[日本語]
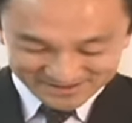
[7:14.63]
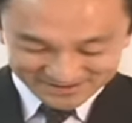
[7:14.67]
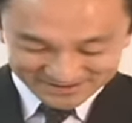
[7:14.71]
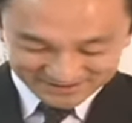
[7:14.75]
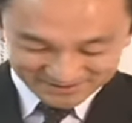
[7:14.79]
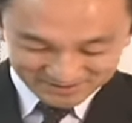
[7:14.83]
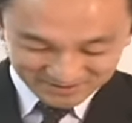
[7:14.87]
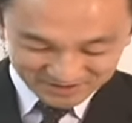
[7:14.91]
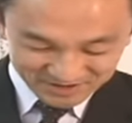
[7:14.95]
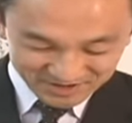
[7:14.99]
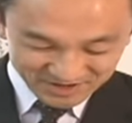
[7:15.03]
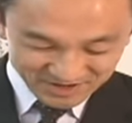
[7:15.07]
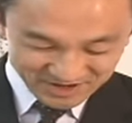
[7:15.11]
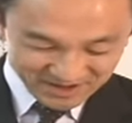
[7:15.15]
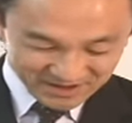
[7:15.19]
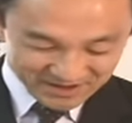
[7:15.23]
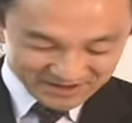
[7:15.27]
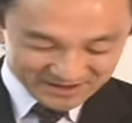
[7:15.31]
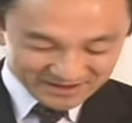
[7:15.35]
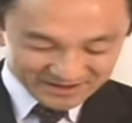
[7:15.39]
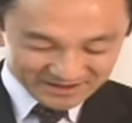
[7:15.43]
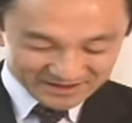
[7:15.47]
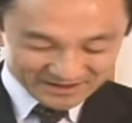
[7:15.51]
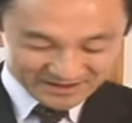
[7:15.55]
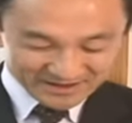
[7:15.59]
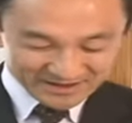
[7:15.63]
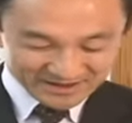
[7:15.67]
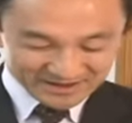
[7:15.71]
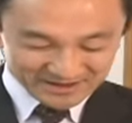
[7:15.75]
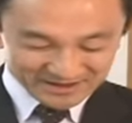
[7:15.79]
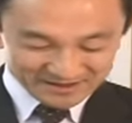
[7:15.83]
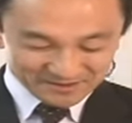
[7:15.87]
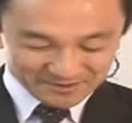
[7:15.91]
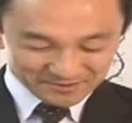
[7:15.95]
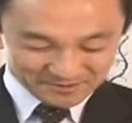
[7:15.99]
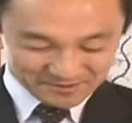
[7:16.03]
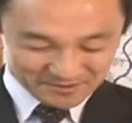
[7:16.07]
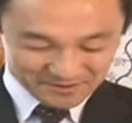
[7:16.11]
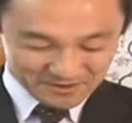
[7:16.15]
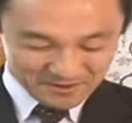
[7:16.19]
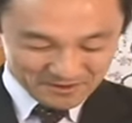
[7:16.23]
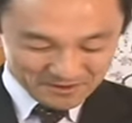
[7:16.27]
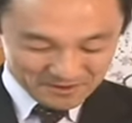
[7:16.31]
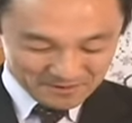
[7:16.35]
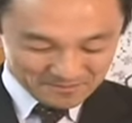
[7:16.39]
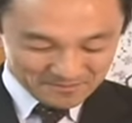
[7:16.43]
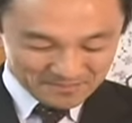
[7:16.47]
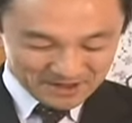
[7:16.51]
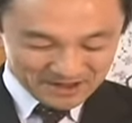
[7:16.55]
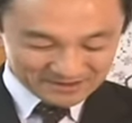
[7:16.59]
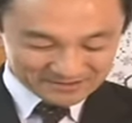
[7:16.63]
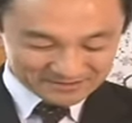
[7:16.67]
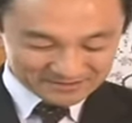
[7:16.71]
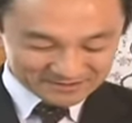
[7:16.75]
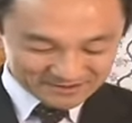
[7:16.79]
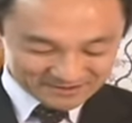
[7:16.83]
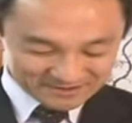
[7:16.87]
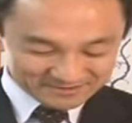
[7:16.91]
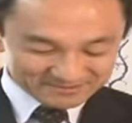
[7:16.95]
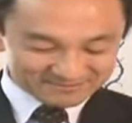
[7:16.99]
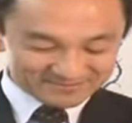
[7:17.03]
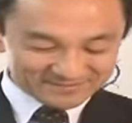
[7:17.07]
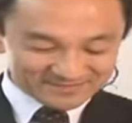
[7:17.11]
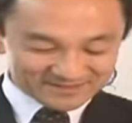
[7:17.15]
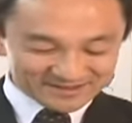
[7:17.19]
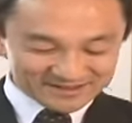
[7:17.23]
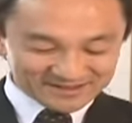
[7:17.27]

そして、えー、この万人、